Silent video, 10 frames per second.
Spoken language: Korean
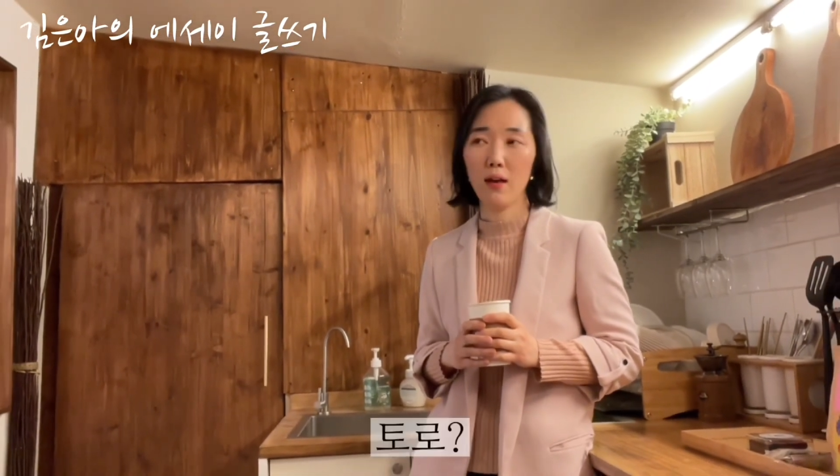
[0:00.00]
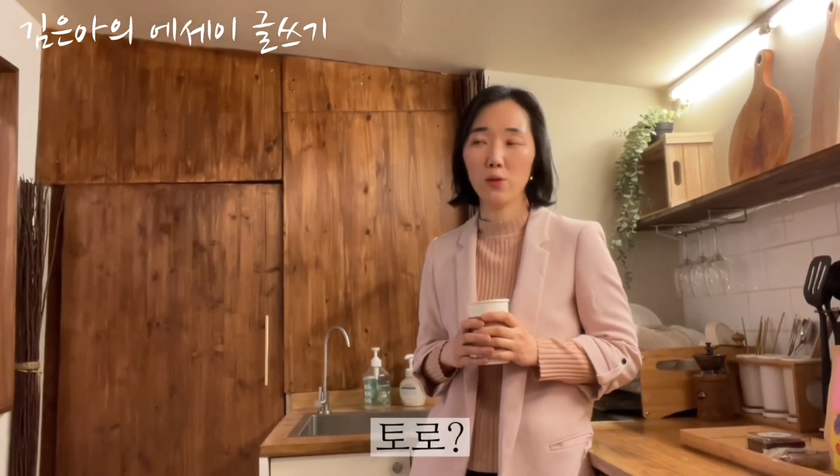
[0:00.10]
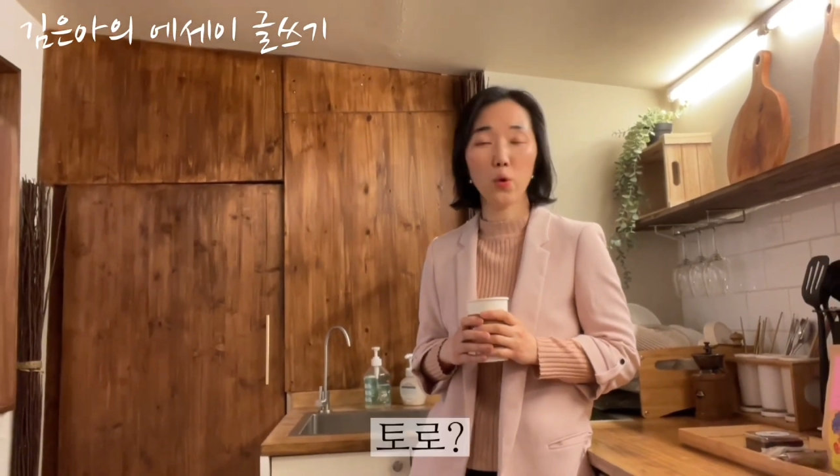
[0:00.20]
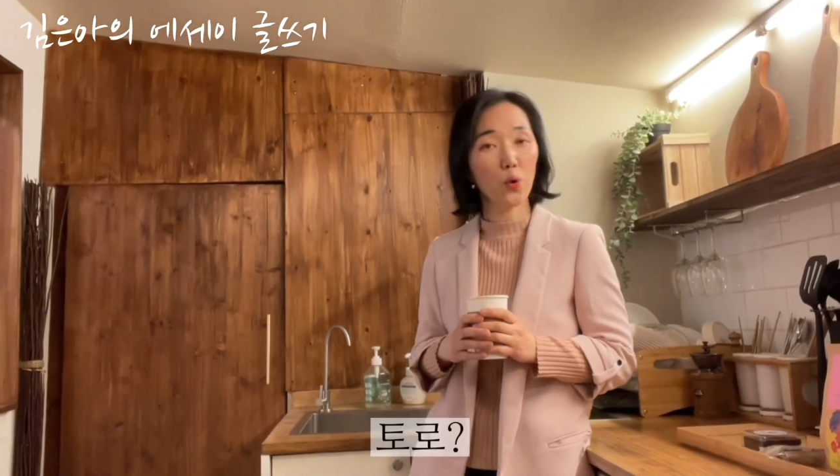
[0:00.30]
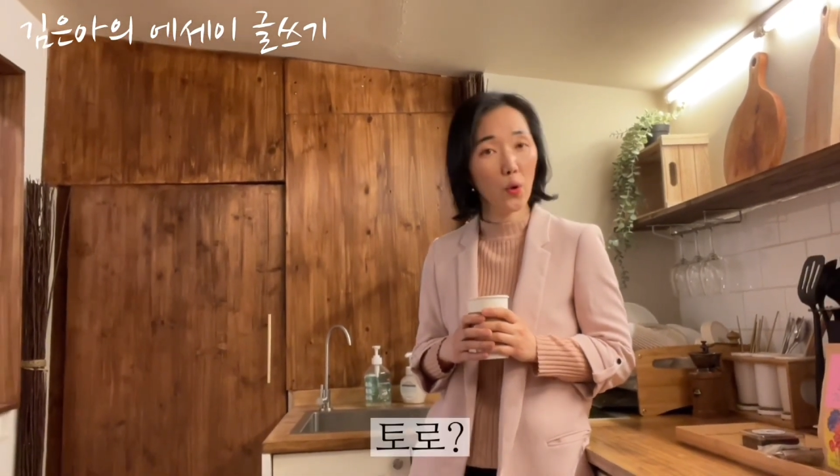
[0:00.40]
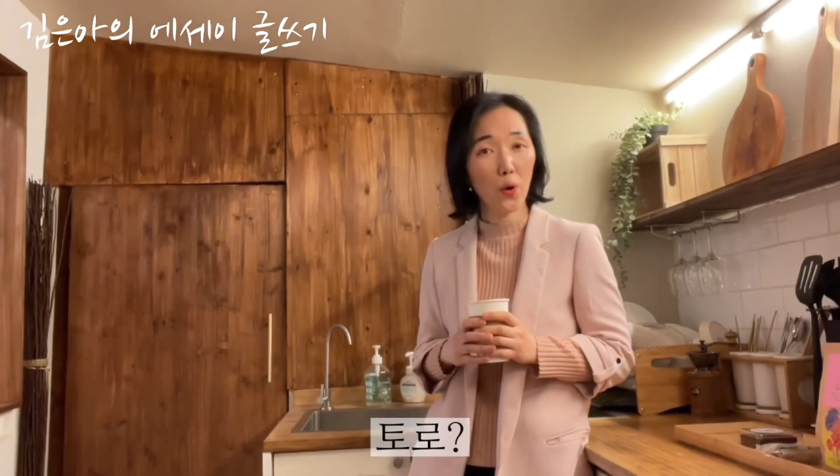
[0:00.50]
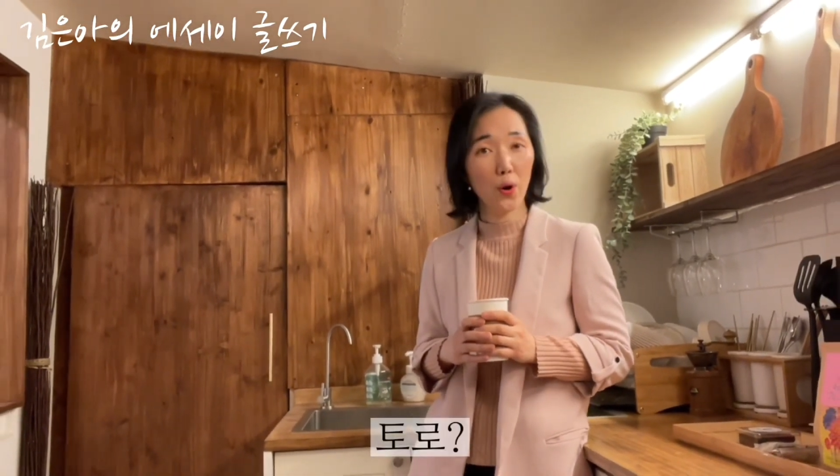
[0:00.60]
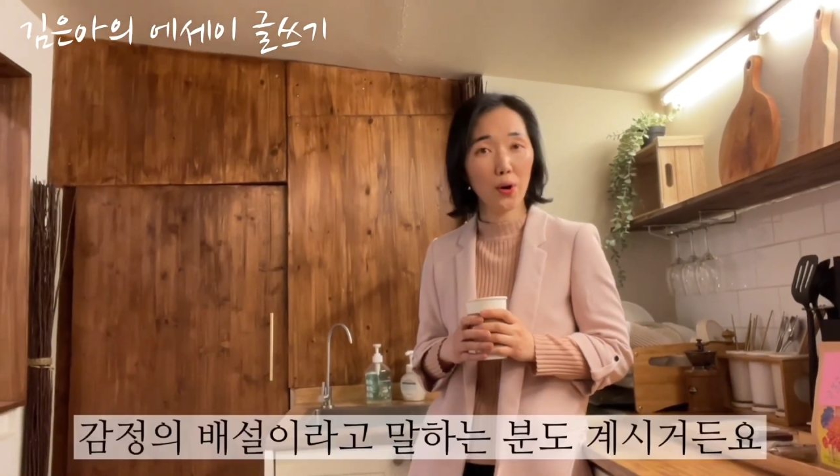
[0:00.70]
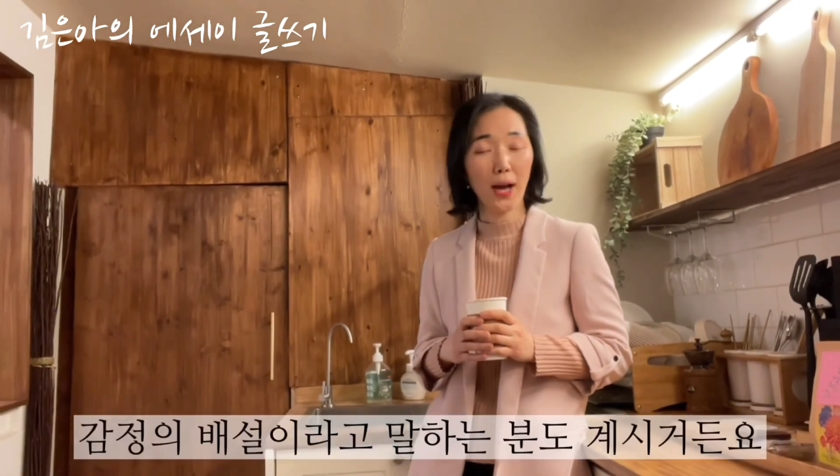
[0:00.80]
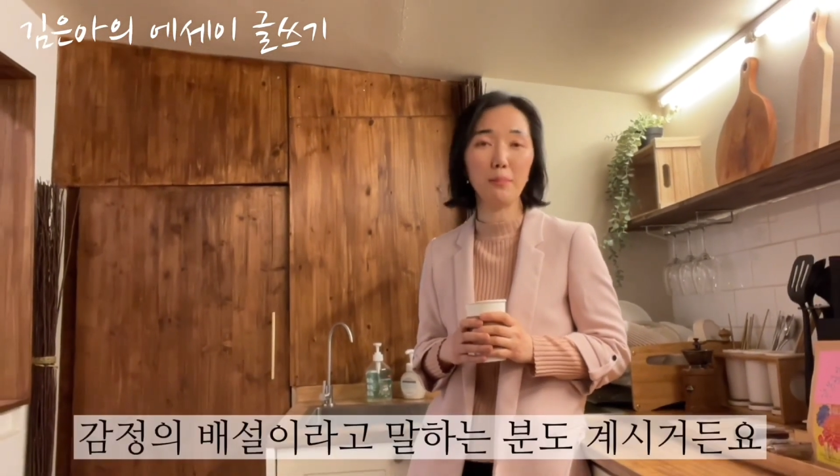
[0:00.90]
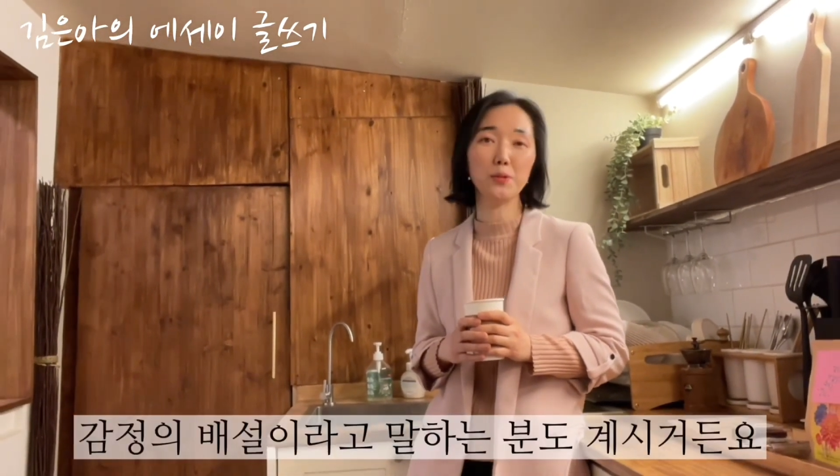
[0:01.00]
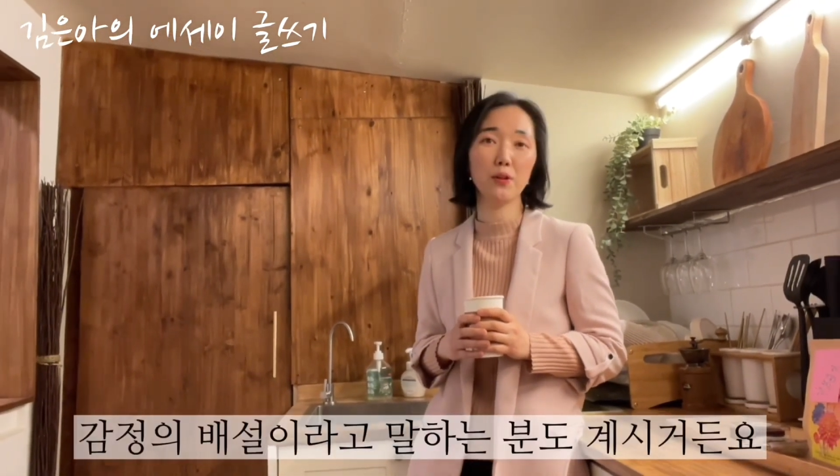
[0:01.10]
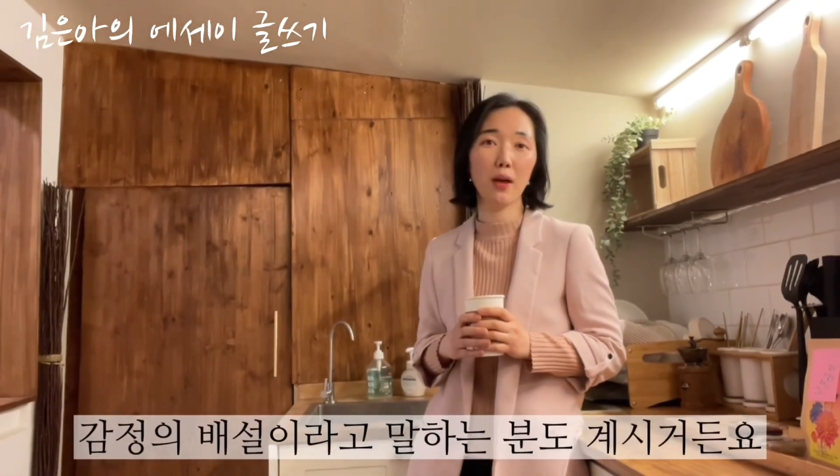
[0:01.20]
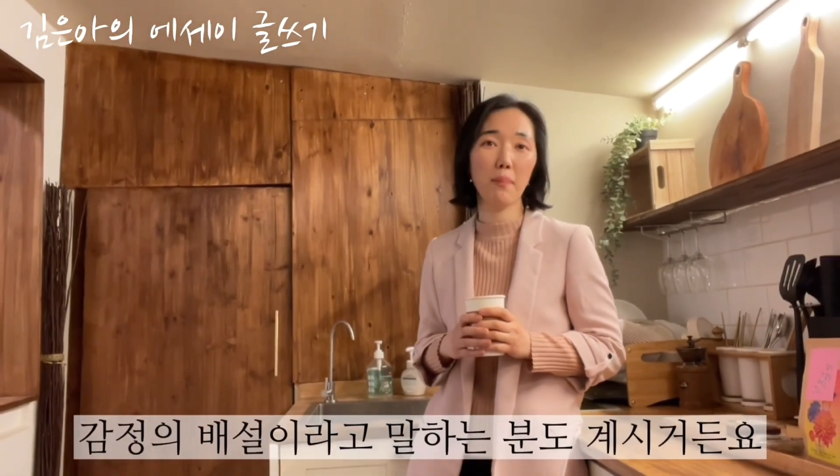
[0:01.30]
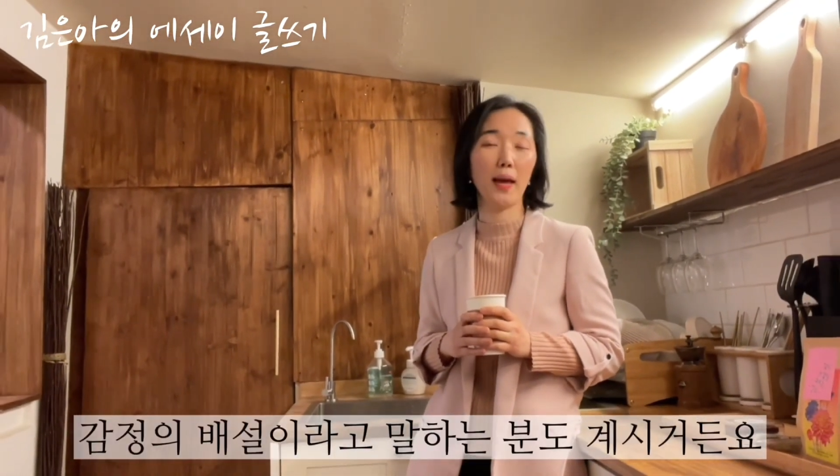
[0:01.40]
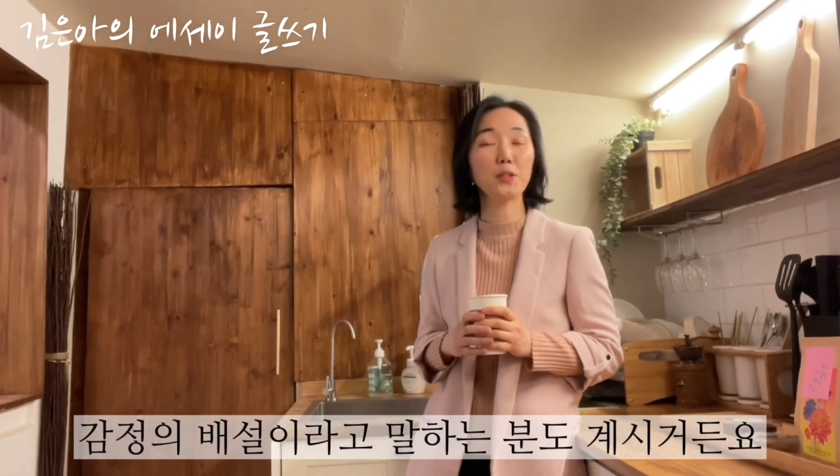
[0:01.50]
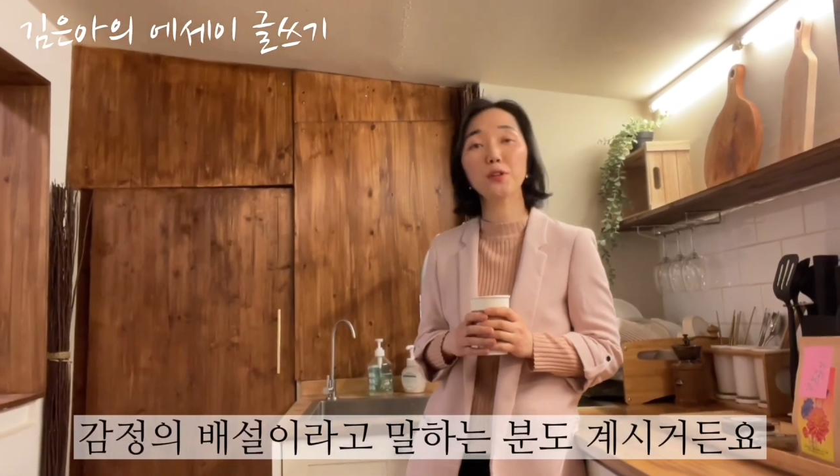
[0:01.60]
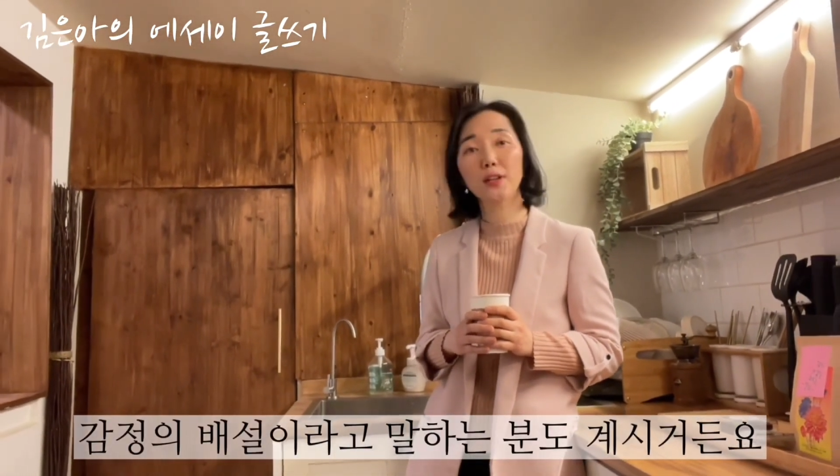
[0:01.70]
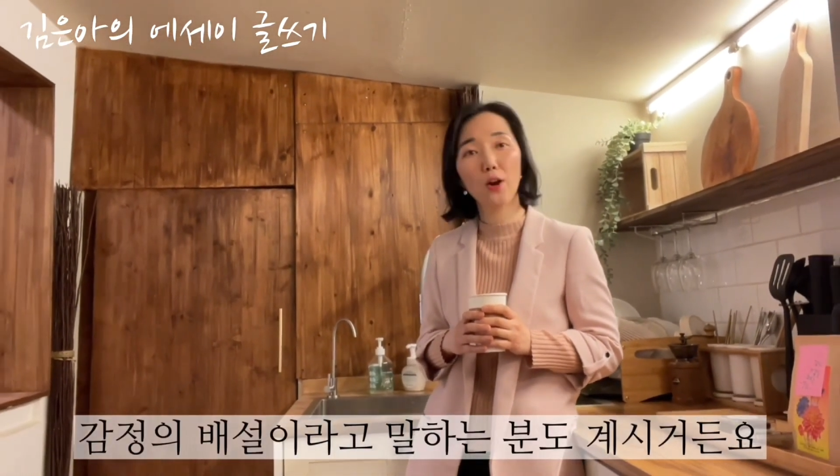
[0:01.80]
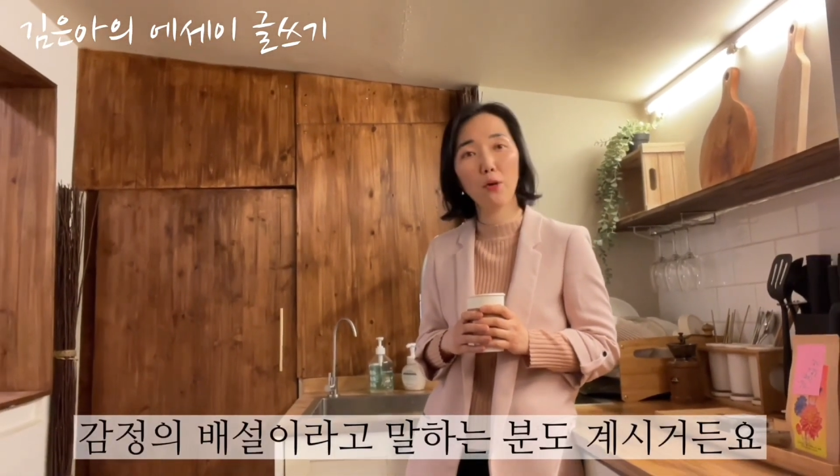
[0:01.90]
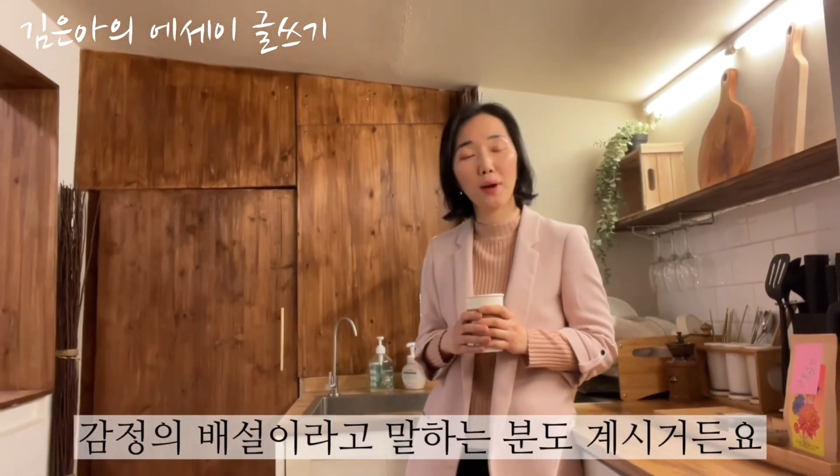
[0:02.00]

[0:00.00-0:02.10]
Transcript: 토로, 감정의 배설이라고